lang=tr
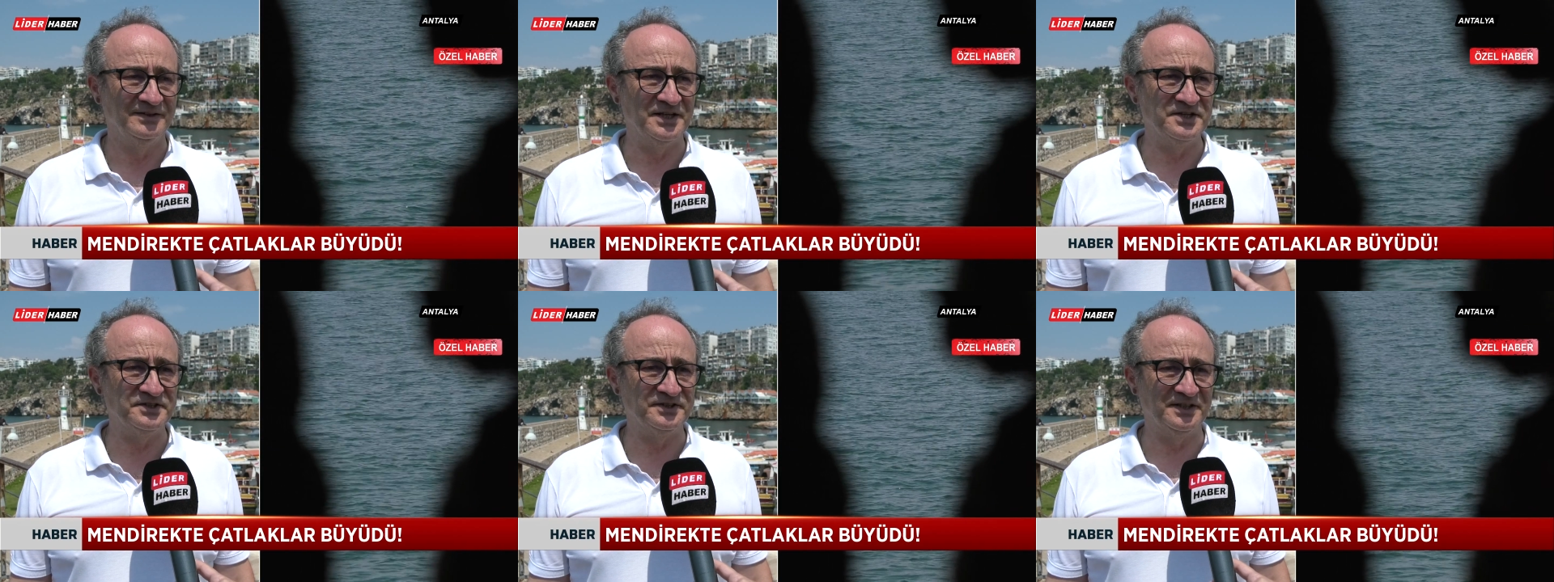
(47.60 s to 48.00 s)

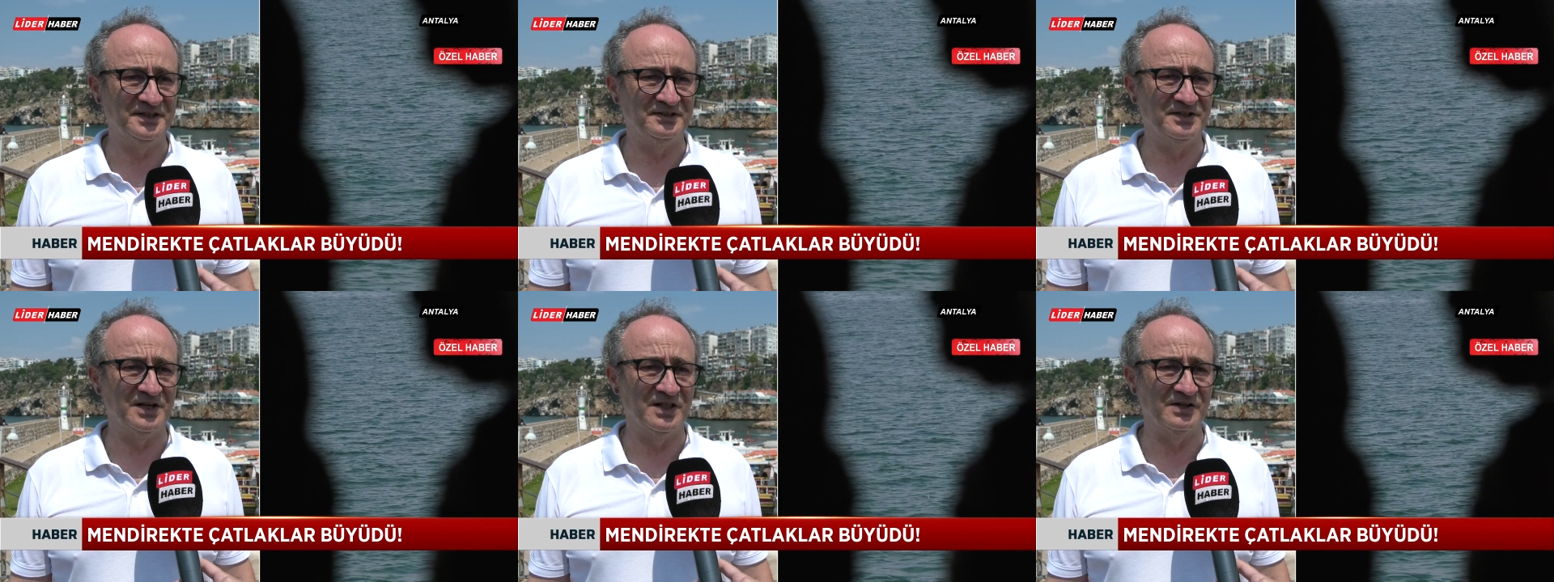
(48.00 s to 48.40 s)

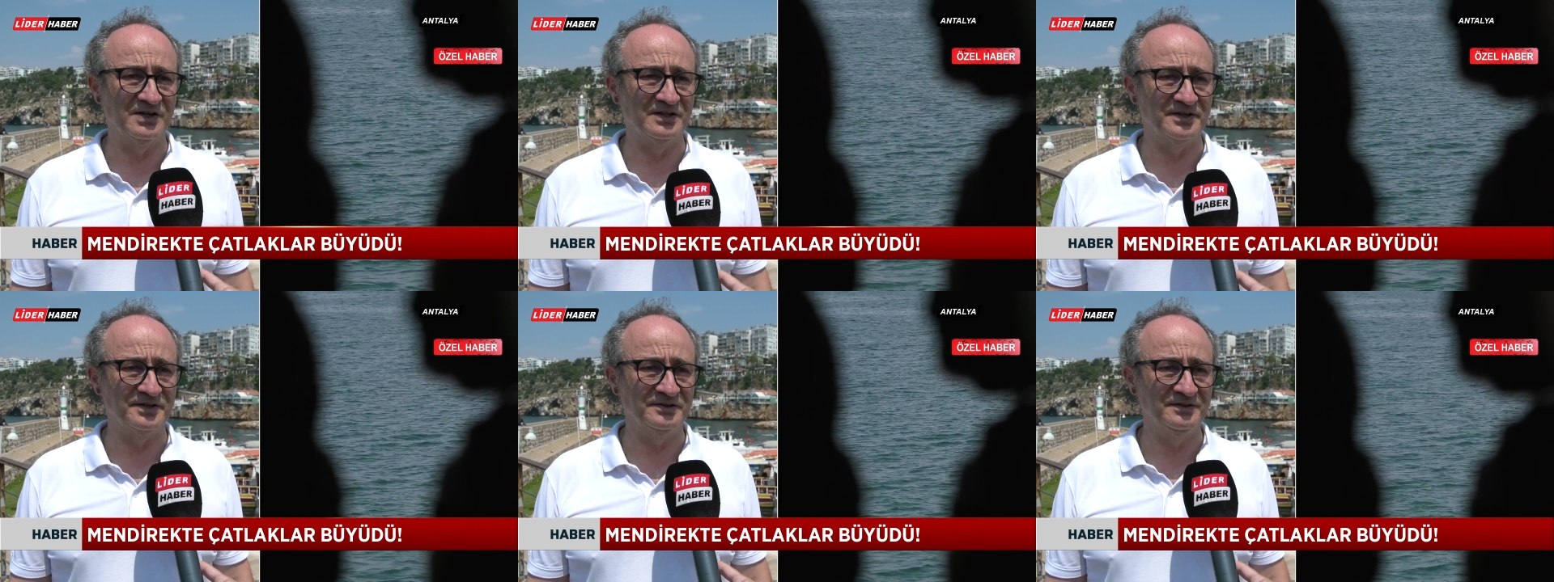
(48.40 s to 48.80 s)
denizdeki
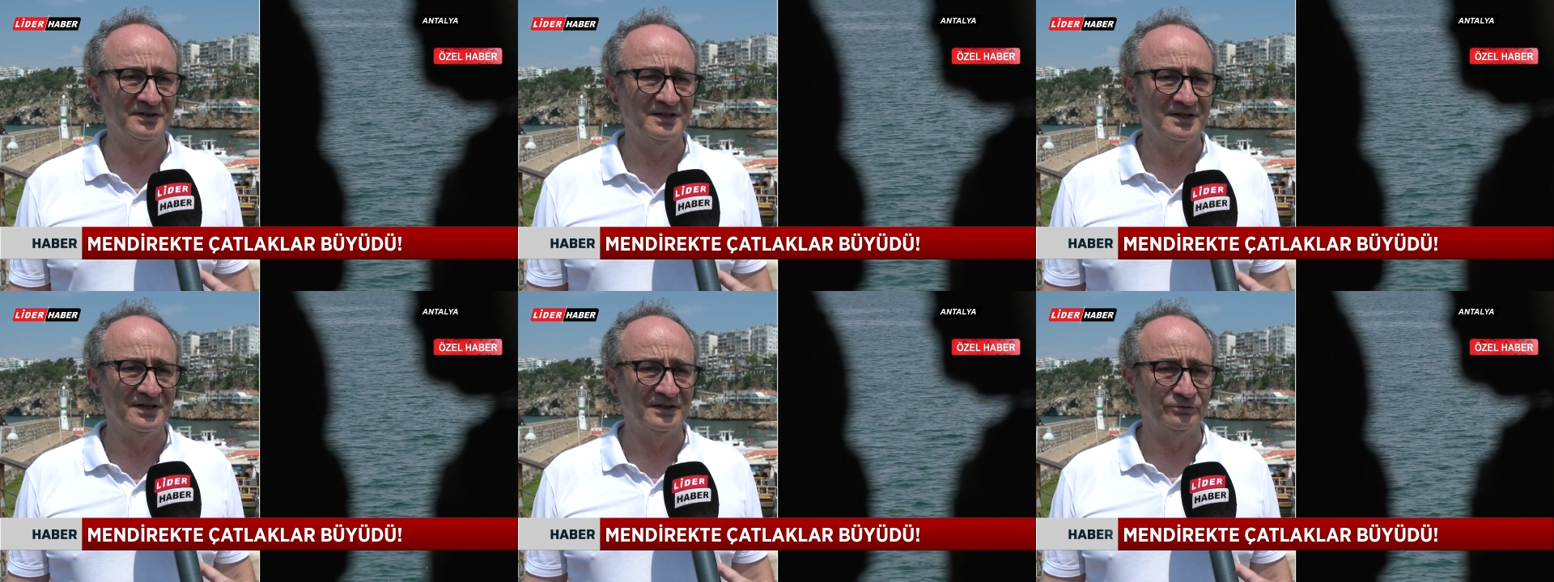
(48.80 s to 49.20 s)
dalgaların
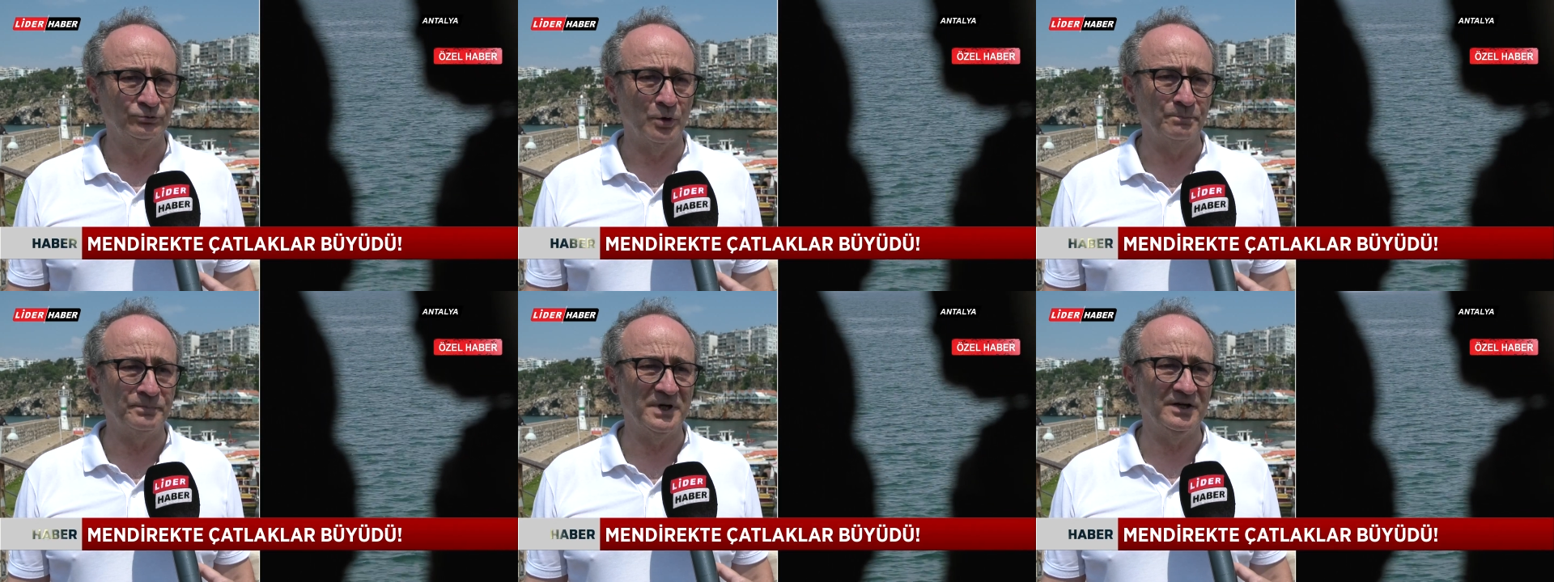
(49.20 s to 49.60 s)

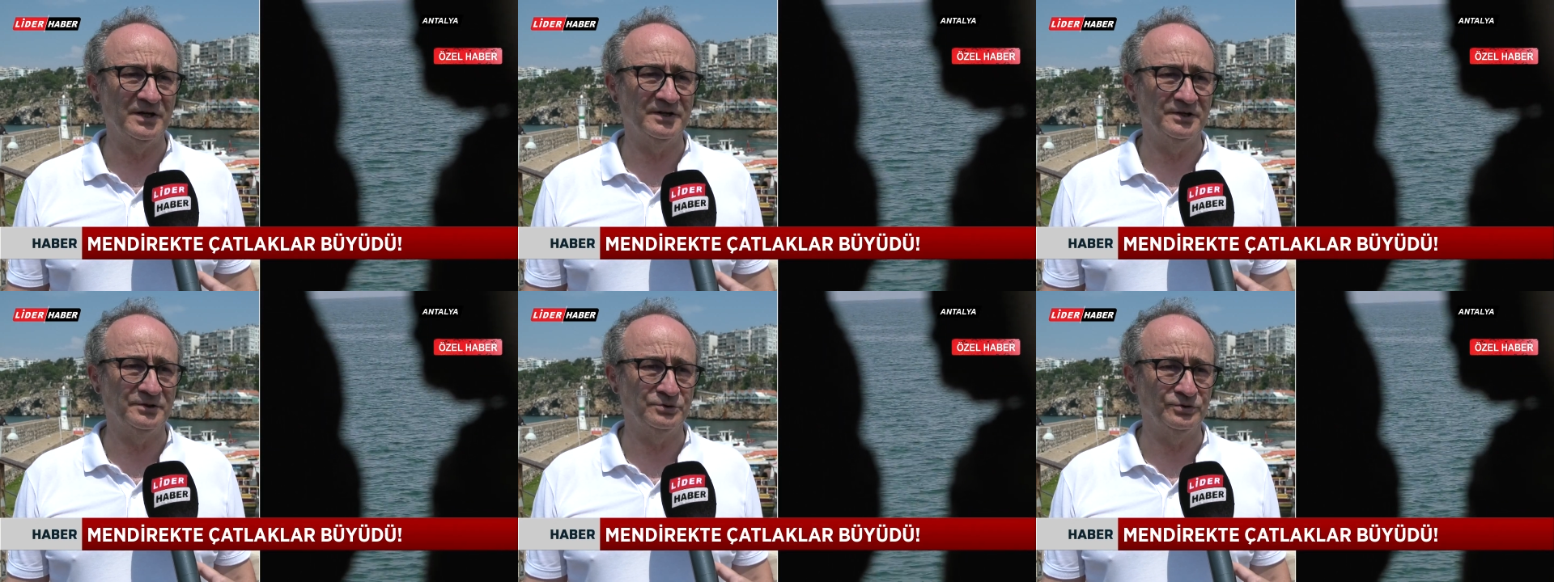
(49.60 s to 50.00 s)
toprak
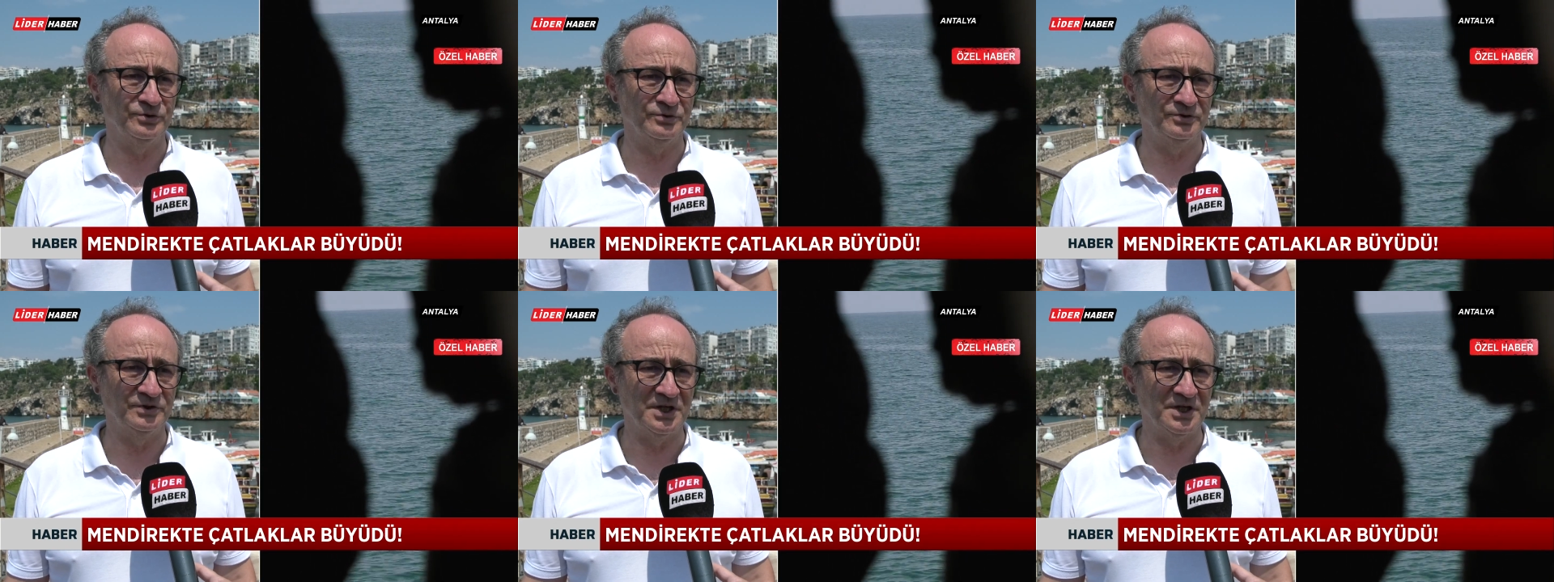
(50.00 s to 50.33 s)
erozyonu,